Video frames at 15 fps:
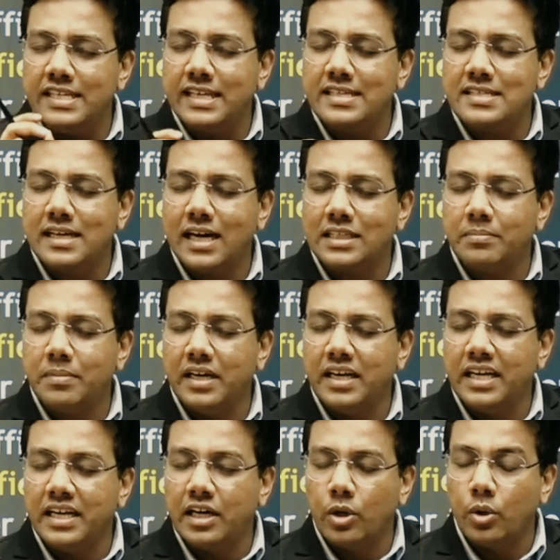चीज़ के साथ में
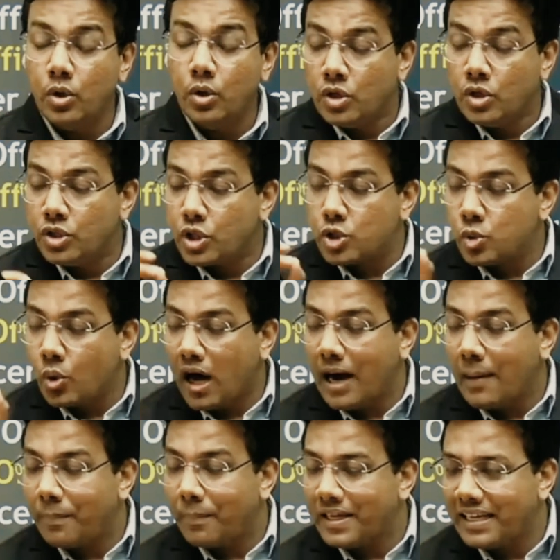लिंक करो जिसको
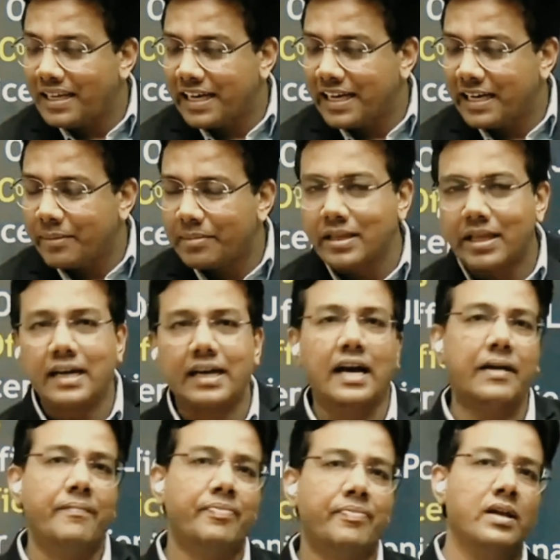आपने रियलिटी में देखा
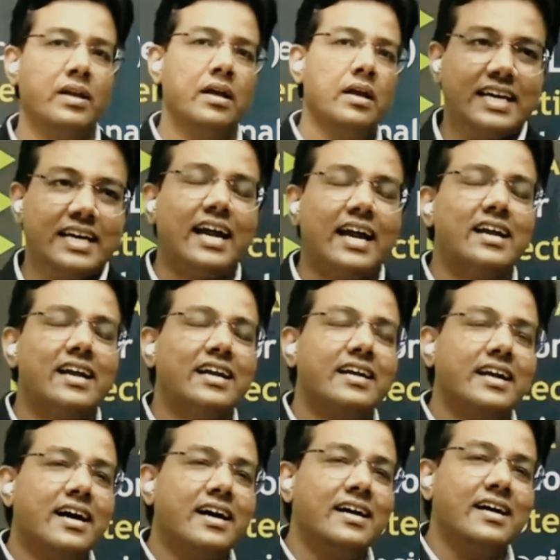है ध्यान
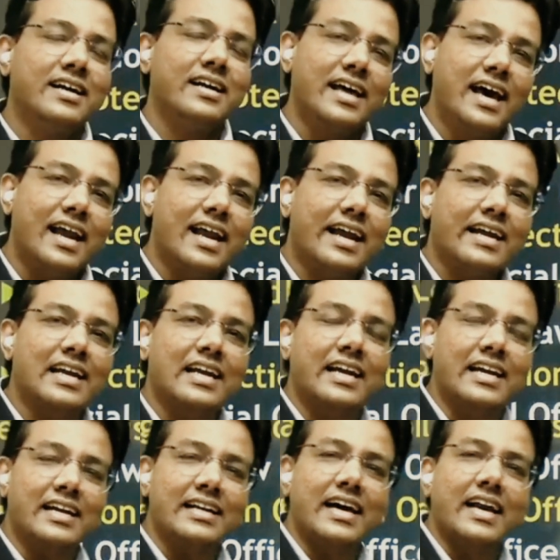रखना डायरेक्टली
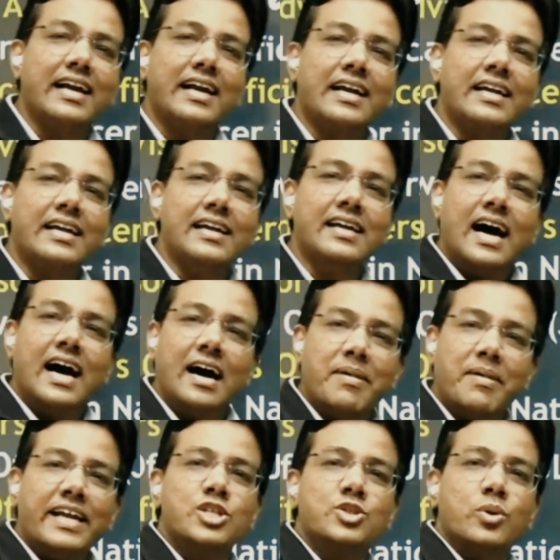इनडायरेक्टली
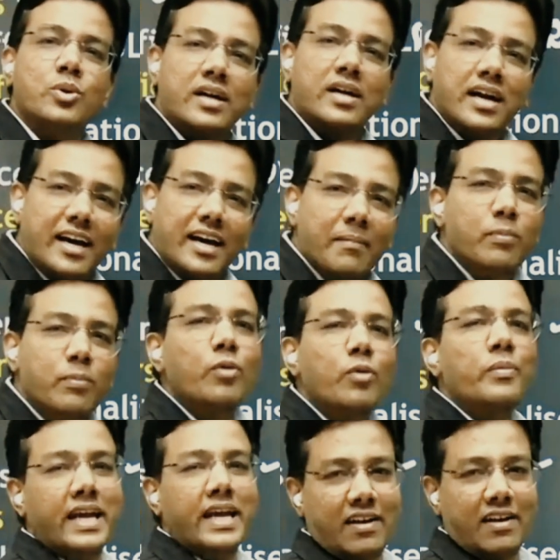हमारी जो कर्म
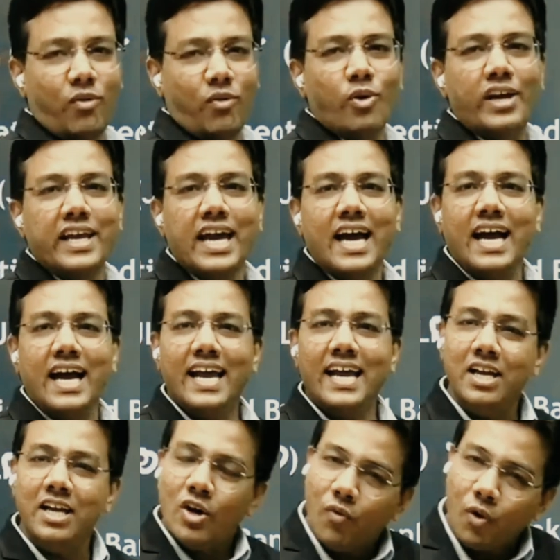भूमि है वो क्या है
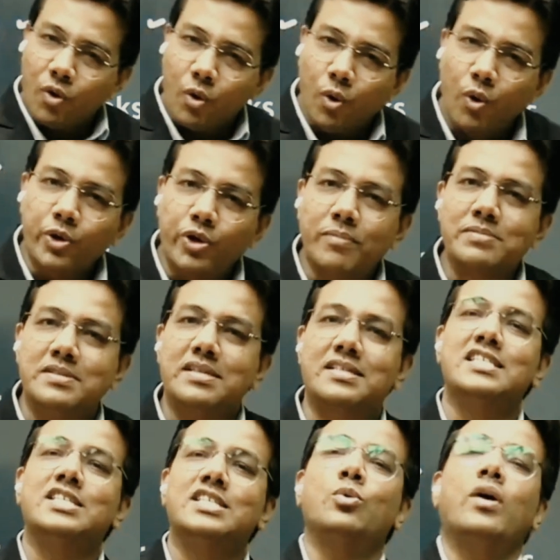वो कोर्ट ऑफ
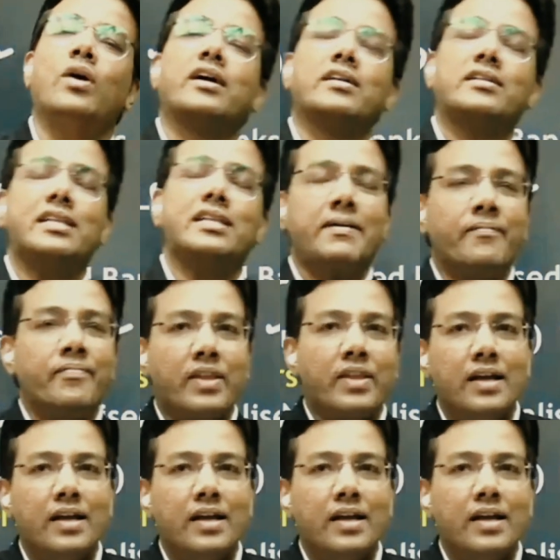जस्टिस ही हुआ करते हैं